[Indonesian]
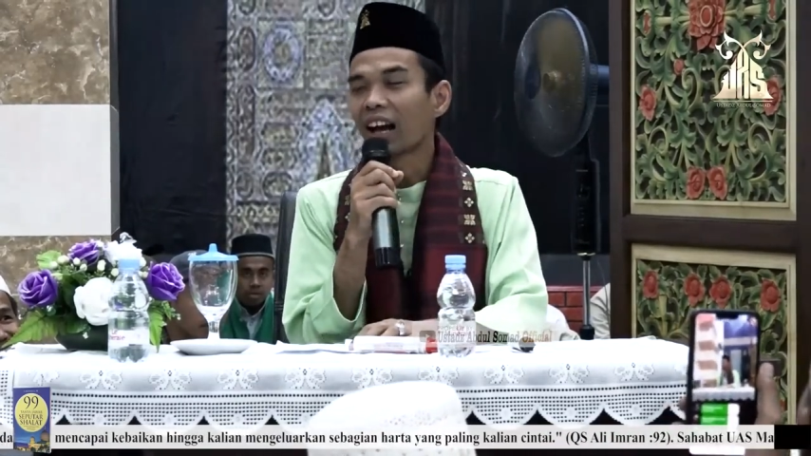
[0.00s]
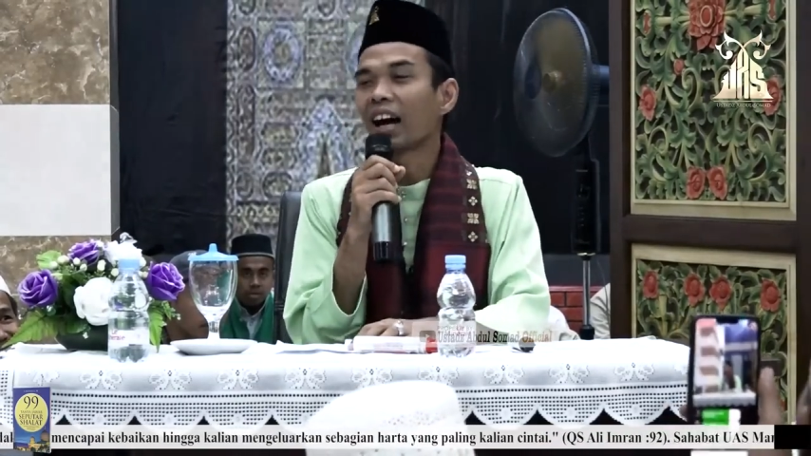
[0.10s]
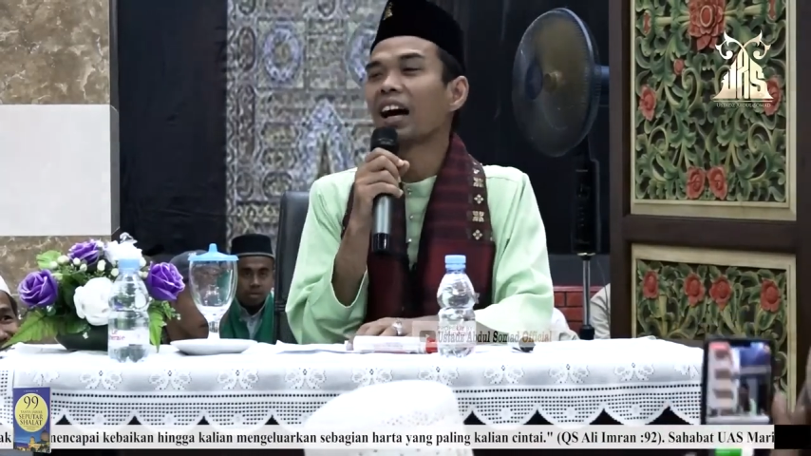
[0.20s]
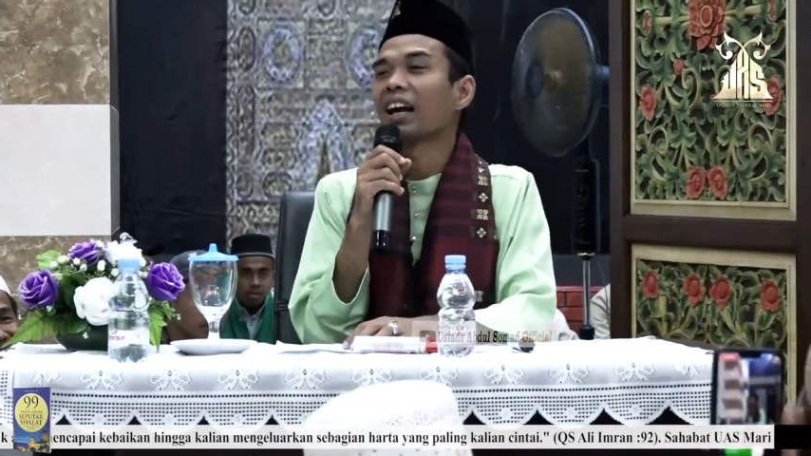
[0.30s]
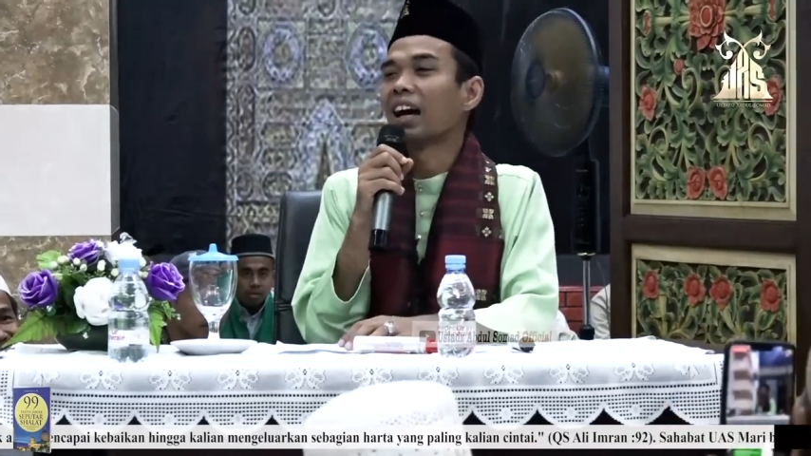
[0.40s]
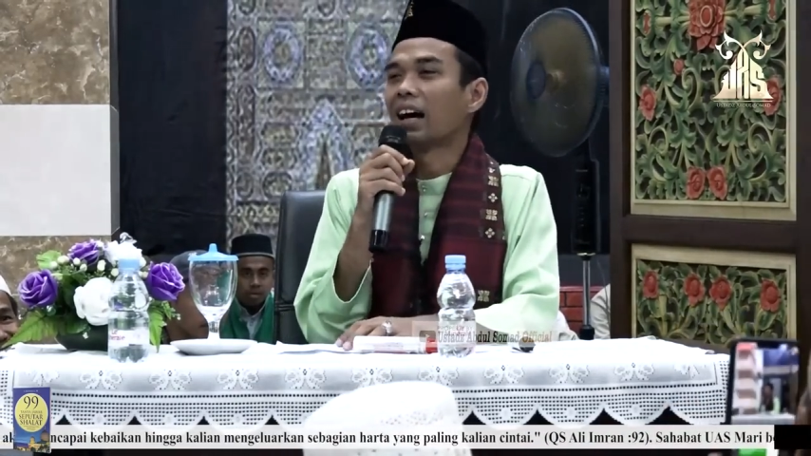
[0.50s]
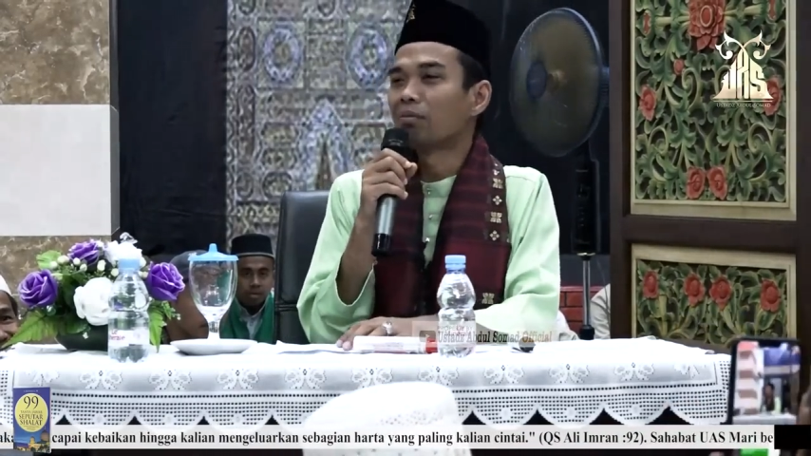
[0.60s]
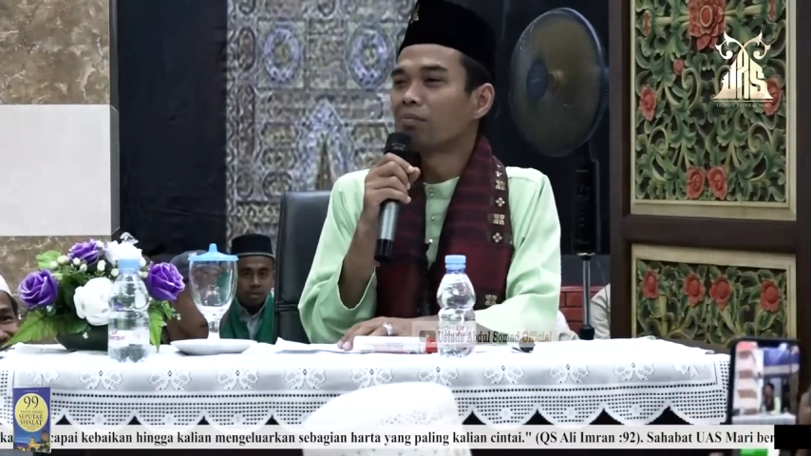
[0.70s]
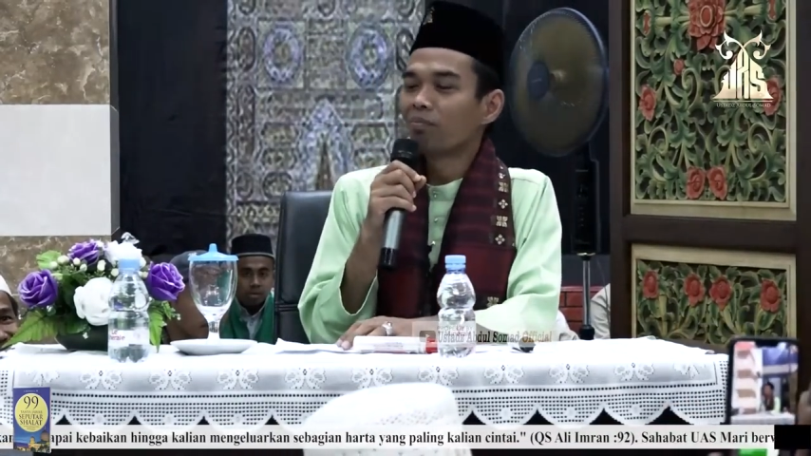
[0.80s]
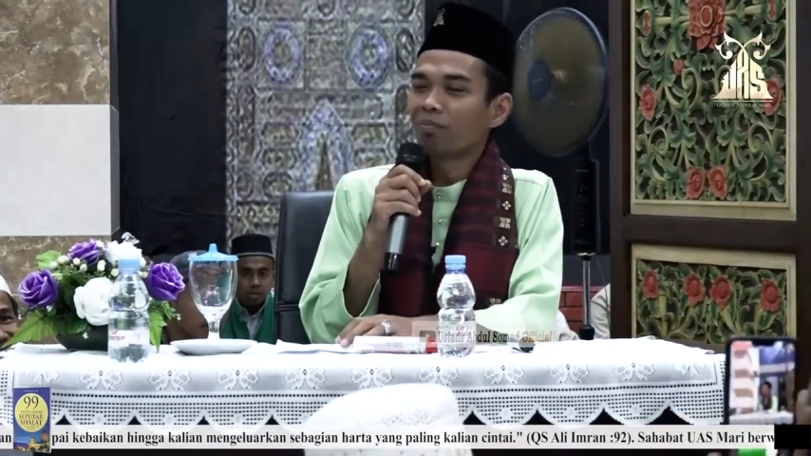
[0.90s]

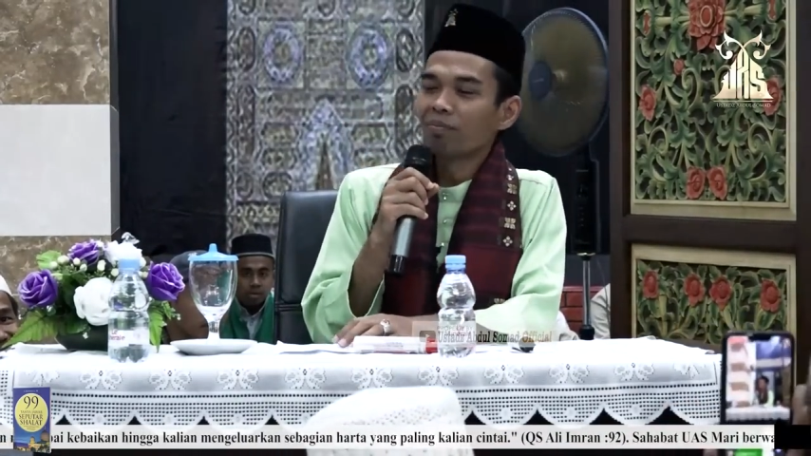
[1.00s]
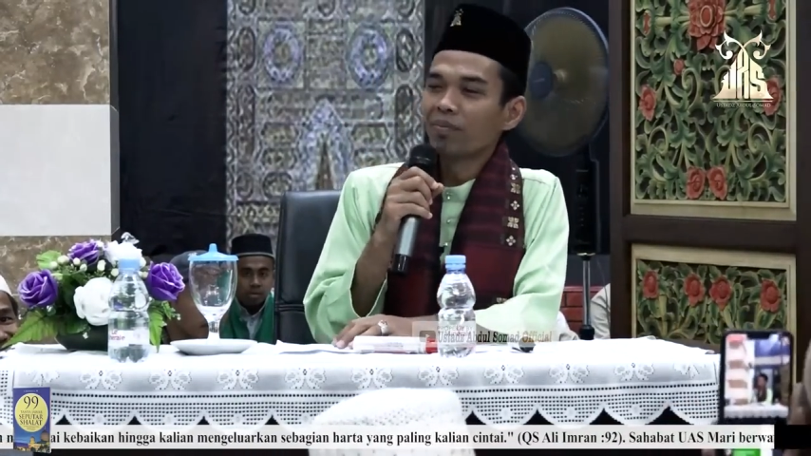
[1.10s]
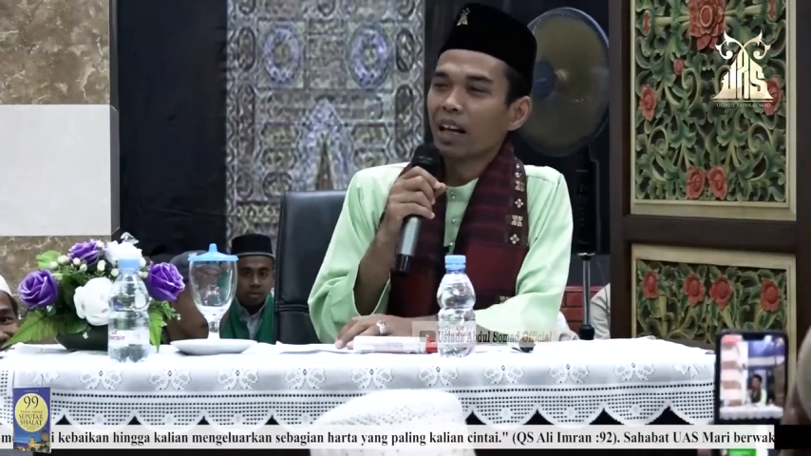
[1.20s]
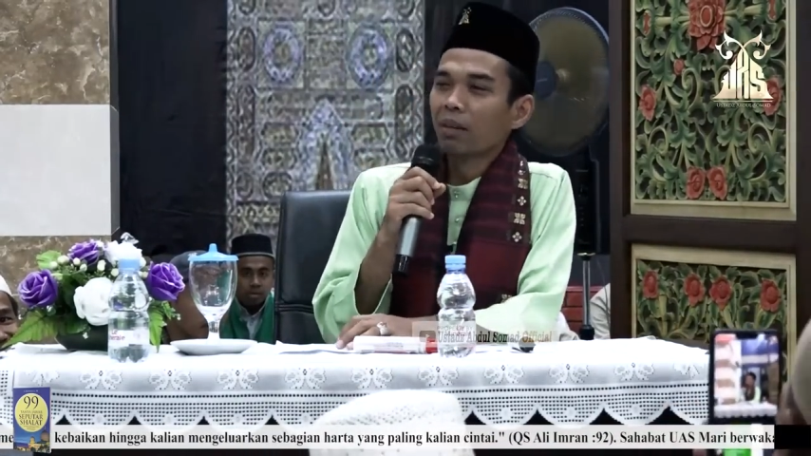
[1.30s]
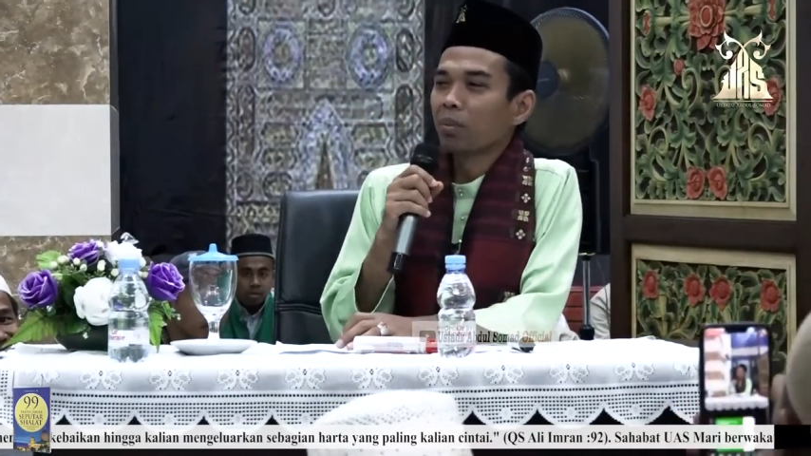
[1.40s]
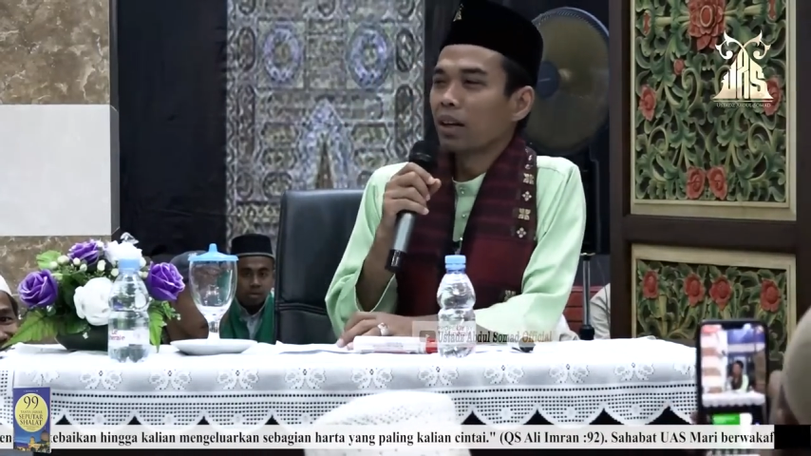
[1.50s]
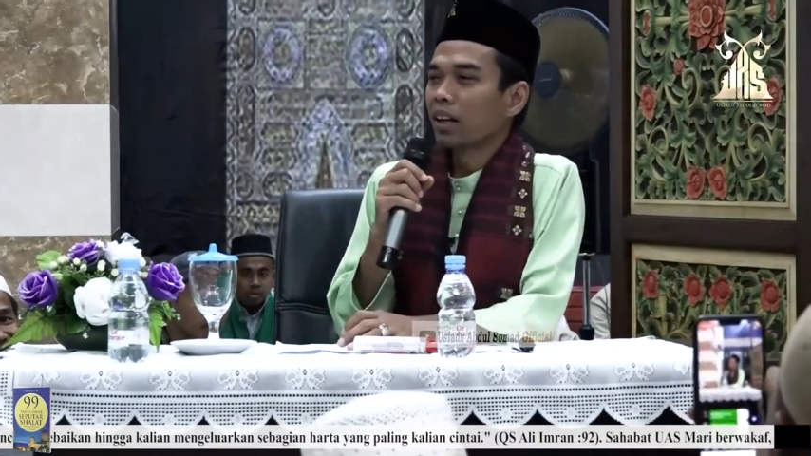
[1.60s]
Haram diambil